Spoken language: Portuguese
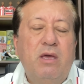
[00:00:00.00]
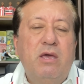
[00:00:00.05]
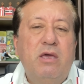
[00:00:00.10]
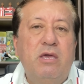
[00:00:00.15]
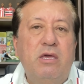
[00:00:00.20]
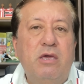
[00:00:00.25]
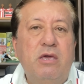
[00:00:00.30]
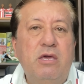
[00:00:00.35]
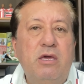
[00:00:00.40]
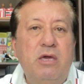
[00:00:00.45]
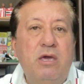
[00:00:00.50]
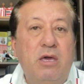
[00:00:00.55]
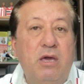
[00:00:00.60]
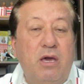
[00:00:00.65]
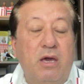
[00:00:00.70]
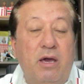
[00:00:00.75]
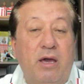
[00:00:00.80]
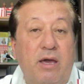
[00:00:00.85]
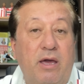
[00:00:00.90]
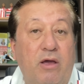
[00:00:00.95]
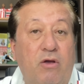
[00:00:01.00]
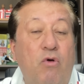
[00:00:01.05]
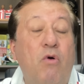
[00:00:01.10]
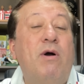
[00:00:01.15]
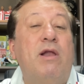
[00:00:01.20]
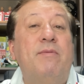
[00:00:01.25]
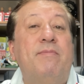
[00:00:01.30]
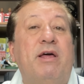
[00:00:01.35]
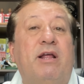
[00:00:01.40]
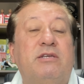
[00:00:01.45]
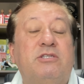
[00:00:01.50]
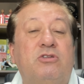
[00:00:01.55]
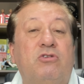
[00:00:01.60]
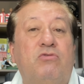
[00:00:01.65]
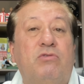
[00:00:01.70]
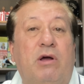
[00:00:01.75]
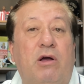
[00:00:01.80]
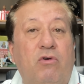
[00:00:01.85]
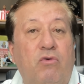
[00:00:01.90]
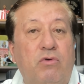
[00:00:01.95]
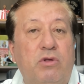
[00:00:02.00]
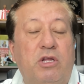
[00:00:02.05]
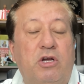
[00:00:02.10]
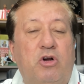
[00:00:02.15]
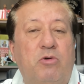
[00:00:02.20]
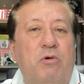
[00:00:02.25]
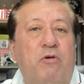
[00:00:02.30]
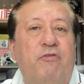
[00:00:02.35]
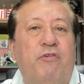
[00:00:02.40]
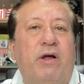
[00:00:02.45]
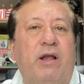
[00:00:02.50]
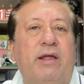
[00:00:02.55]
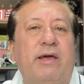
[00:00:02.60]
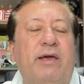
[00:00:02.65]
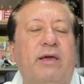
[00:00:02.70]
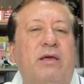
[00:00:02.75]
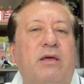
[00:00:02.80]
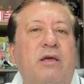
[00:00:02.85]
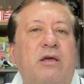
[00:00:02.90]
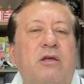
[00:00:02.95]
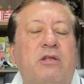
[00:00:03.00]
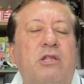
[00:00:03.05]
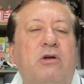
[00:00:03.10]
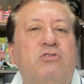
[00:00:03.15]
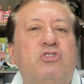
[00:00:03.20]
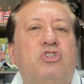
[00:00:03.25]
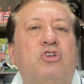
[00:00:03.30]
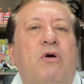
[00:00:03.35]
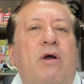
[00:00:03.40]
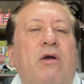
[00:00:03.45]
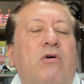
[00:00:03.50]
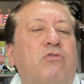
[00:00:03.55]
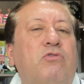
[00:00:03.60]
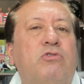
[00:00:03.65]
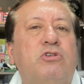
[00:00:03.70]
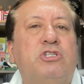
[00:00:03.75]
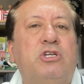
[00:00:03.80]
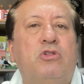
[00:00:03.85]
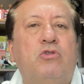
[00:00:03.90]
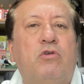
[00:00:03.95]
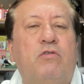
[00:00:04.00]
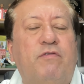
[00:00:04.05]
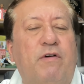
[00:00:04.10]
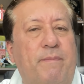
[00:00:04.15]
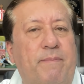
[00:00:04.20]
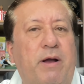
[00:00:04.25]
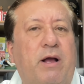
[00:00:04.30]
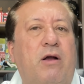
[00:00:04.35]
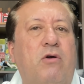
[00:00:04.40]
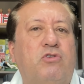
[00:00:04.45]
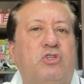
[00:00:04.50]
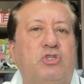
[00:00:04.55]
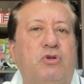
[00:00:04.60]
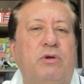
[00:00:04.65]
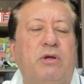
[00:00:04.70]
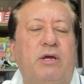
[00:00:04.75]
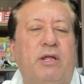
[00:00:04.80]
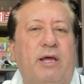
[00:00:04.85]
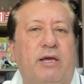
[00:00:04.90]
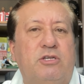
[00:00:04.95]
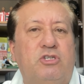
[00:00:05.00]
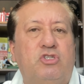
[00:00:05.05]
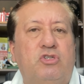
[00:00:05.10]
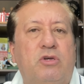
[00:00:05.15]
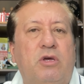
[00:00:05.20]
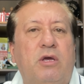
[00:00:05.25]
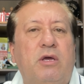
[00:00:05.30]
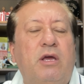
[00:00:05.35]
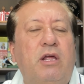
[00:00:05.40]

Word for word: E é, com a liberação da Ruda, como eu falei, não só é o torcedor que vai pagar o seu ingresso.